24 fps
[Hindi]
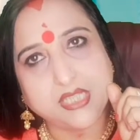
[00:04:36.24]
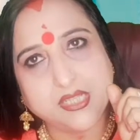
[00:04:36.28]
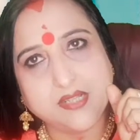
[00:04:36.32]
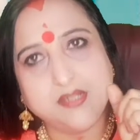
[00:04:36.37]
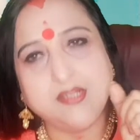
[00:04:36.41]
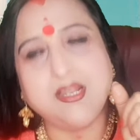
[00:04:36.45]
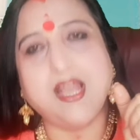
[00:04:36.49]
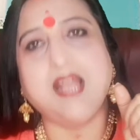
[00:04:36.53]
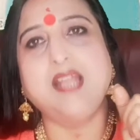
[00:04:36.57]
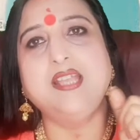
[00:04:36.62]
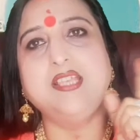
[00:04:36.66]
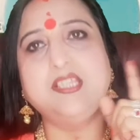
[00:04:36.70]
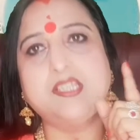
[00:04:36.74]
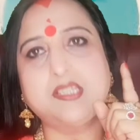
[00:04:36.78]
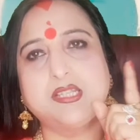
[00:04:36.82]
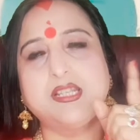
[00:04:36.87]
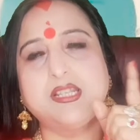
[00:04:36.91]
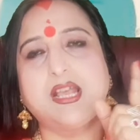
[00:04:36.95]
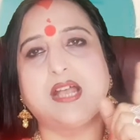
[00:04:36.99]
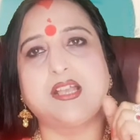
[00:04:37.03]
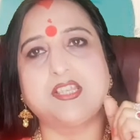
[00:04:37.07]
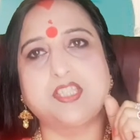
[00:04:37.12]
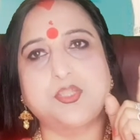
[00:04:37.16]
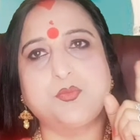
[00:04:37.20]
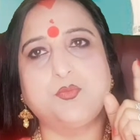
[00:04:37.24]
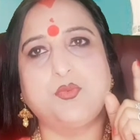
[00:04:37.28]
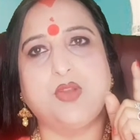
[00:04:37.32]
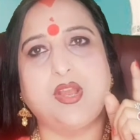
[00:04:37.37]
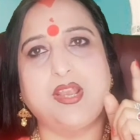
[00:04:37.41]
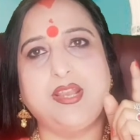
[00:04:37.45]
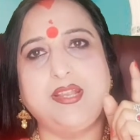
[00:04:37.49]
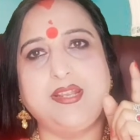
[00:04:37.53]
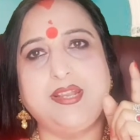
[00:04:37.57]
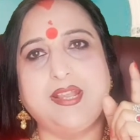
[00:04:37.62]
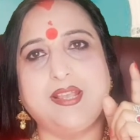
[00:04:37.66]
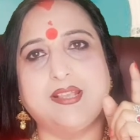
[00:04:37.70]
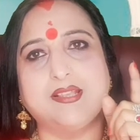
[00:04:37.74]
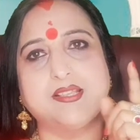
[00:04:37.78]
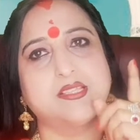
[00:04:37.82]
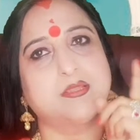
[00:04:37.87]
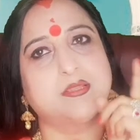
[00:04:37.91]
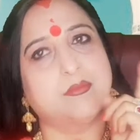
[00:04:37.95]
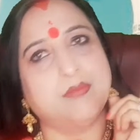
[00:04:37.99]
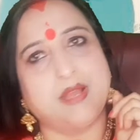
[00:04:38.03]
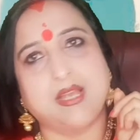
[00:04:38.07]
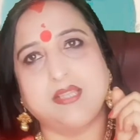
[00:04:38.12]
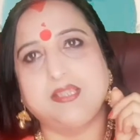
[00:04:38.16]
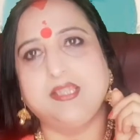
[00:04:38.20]
लास्ट पॉइंट है
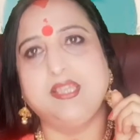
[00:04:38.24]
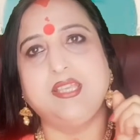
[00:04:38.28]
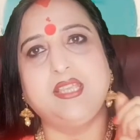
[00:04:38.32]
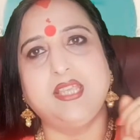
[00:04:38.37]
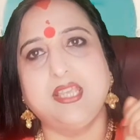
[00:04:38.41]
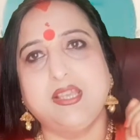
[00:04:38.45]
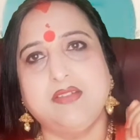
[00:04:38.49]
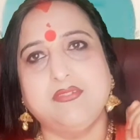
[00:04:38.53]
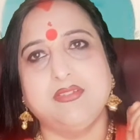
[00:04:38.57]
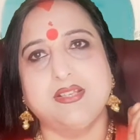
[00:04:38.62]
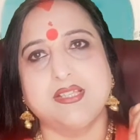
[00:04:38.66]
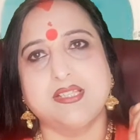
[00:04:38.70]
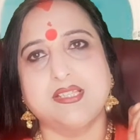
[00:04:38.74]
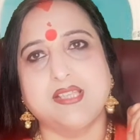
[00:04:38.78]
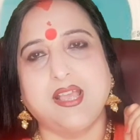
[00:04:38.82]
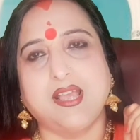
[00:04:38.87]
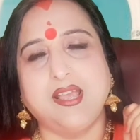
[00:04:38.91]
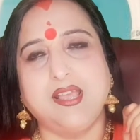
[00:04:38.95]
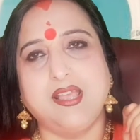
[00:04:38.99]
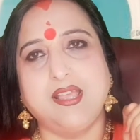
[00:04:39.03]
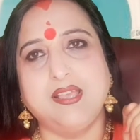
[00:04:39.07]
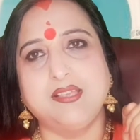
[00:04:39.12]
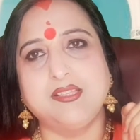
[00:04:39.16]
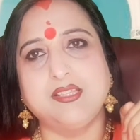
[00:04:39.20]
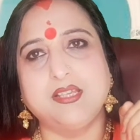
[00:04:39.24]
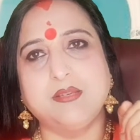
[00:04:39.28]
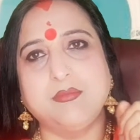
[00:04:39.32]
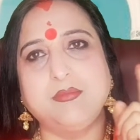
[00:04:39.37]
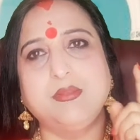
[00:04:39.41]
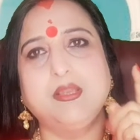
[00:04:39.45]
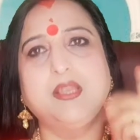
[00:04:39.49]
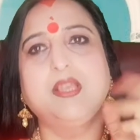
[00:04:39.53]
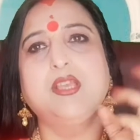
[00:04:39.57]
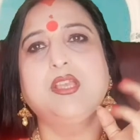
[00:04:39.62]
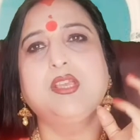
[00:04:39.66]
समाधि की अवस्था है जब